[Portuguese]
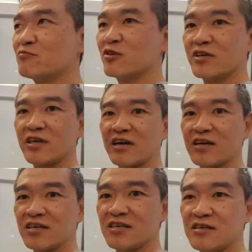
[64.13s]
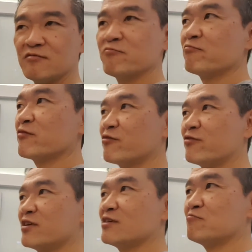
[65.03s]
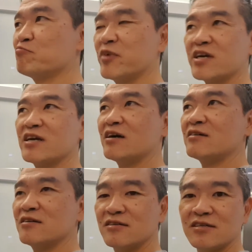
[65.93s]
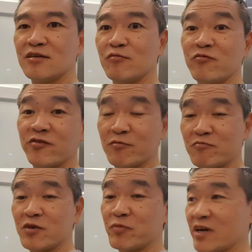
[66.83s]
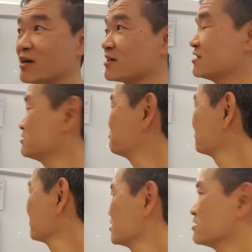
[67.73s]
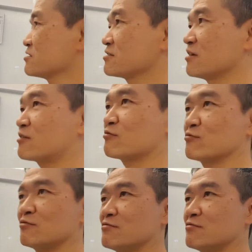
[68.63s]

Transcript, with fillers: bloquear e vir pegar, uh, vir me pegar aqui, certo?